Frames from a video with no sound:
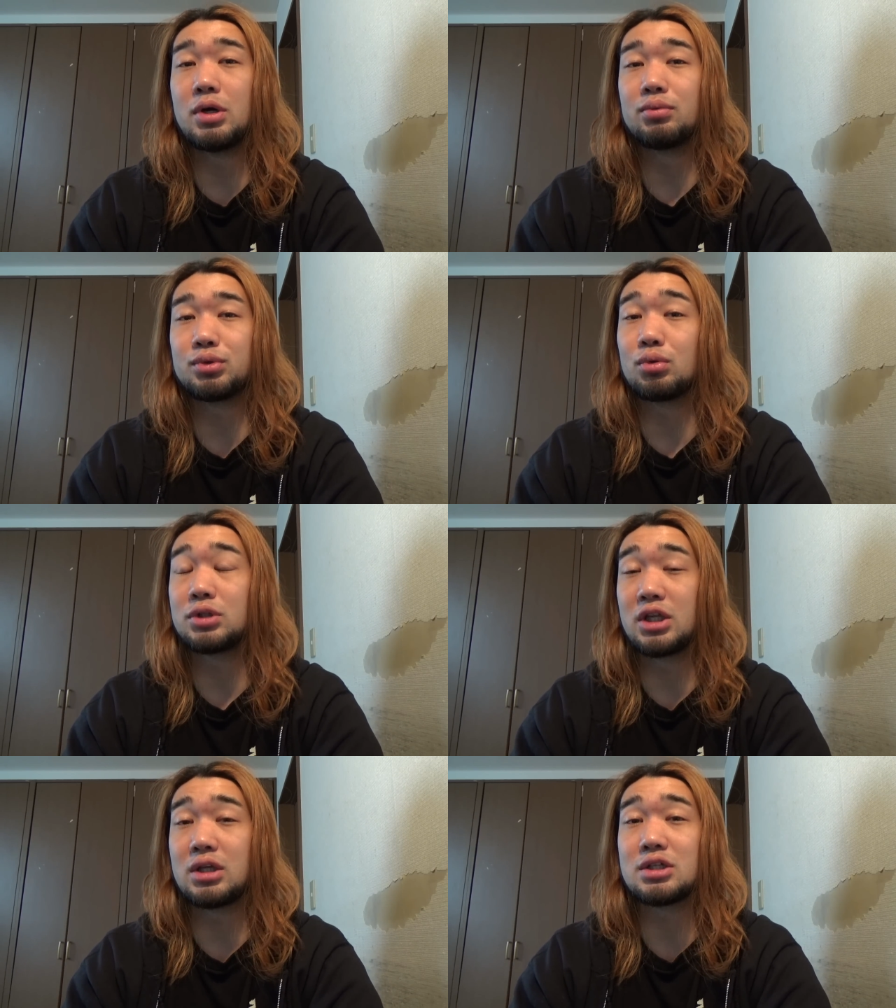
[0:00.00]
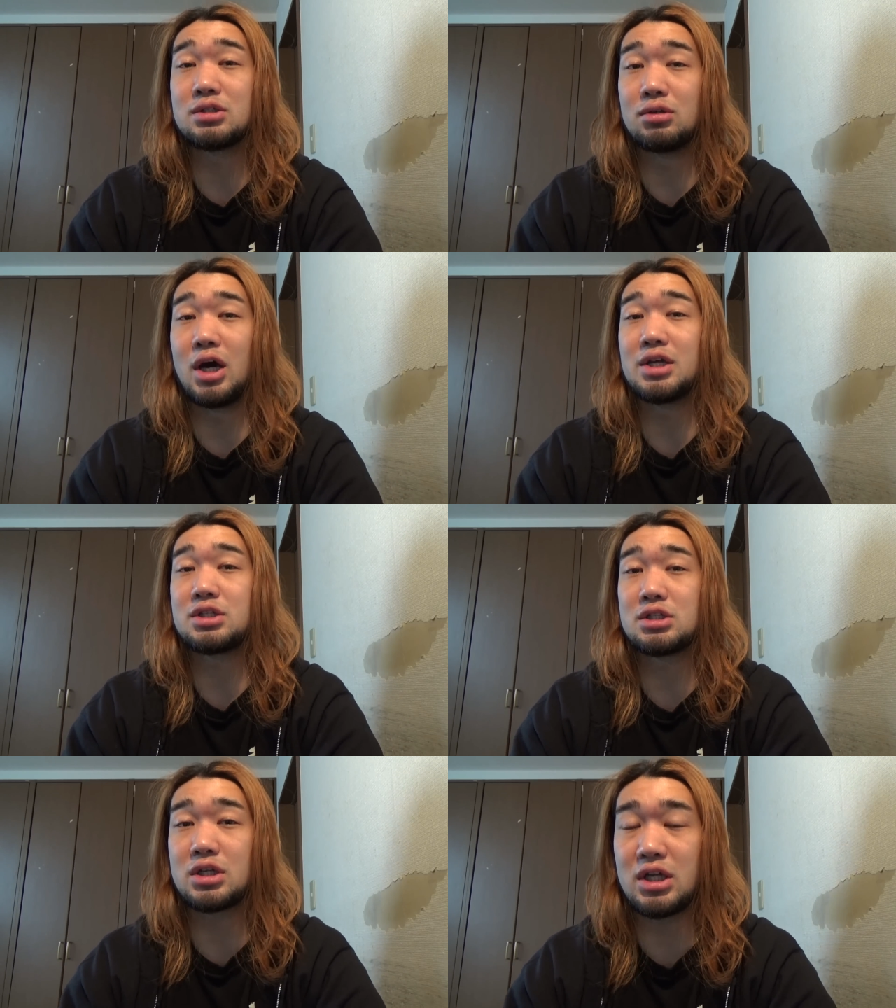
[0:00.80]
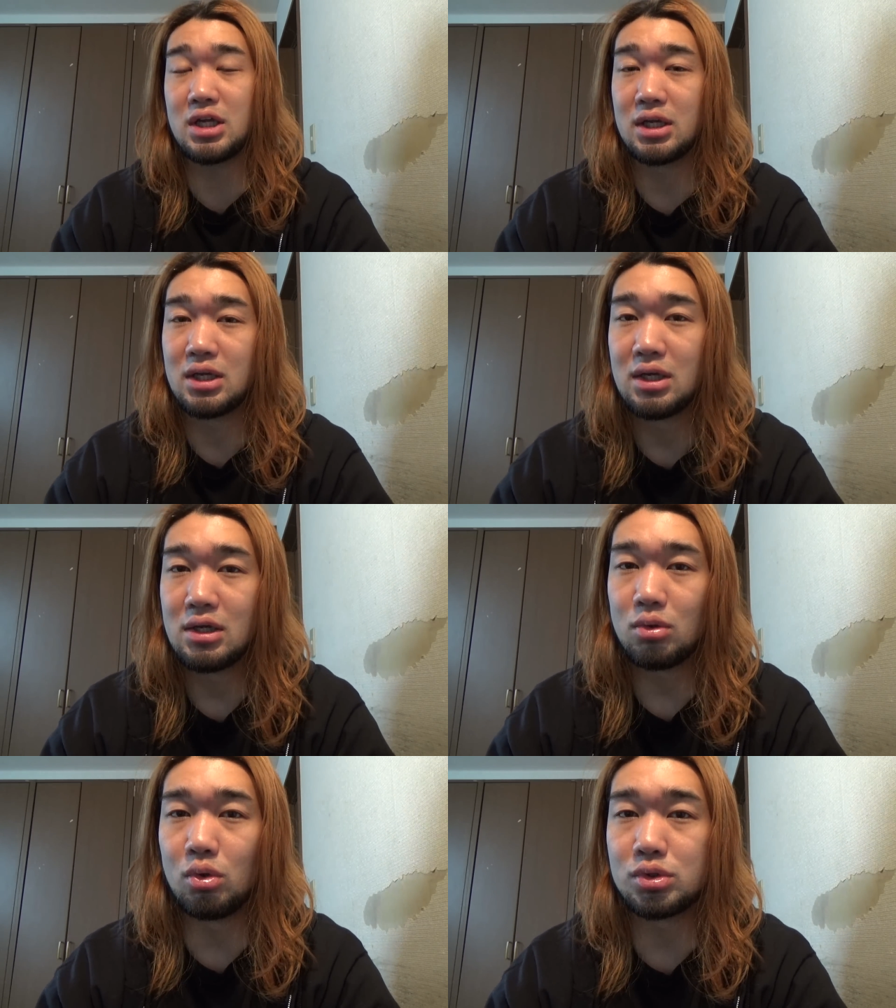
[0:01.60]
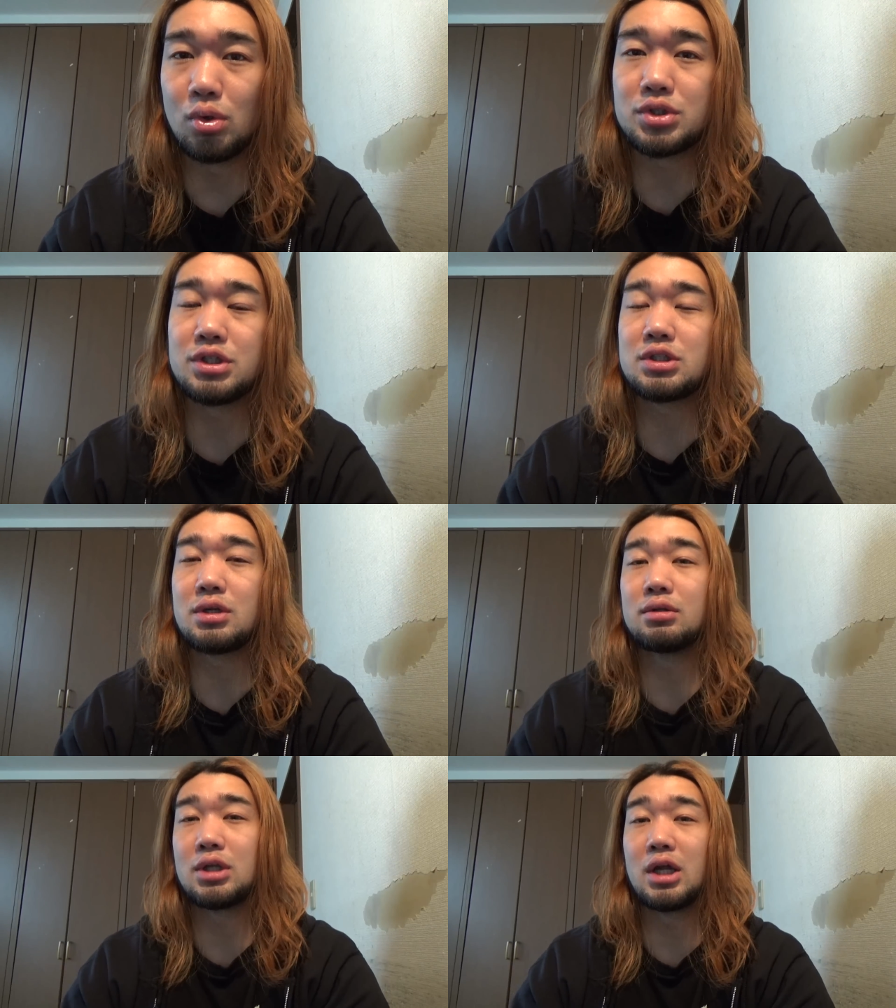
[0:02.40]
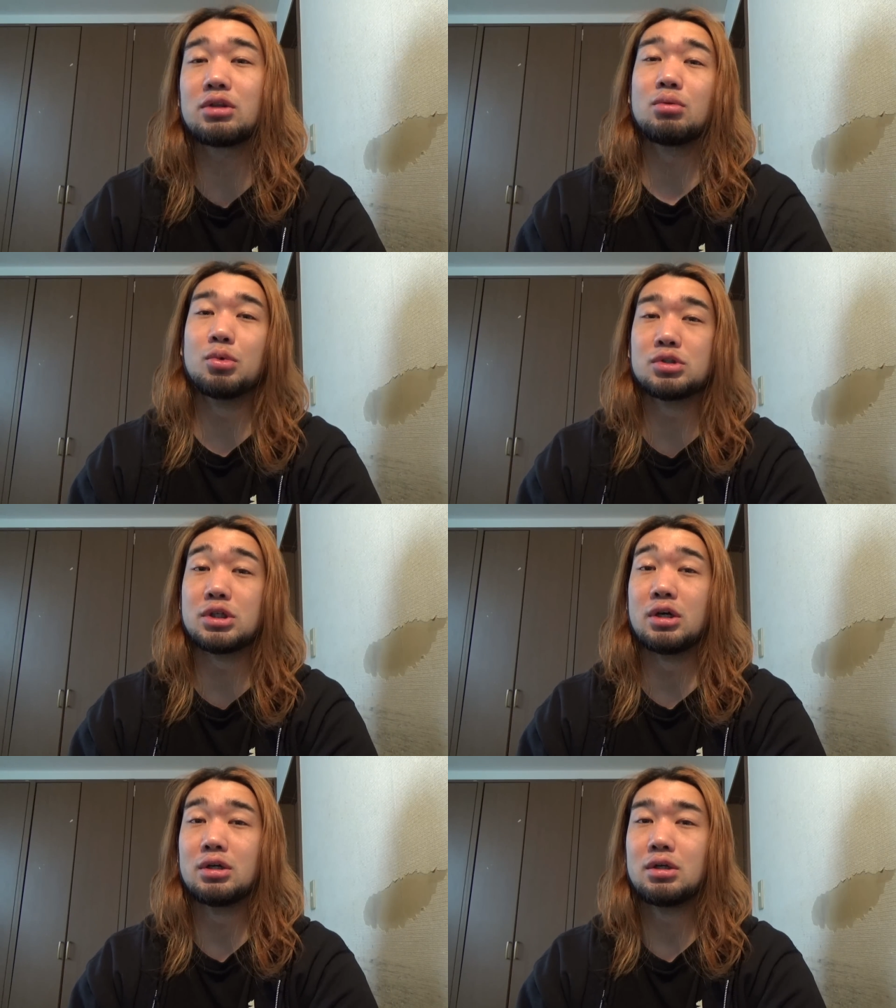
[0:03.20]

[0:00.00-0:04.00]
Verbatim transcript: 不特定多数の配信者に、送信してるんだなって思うじゃん。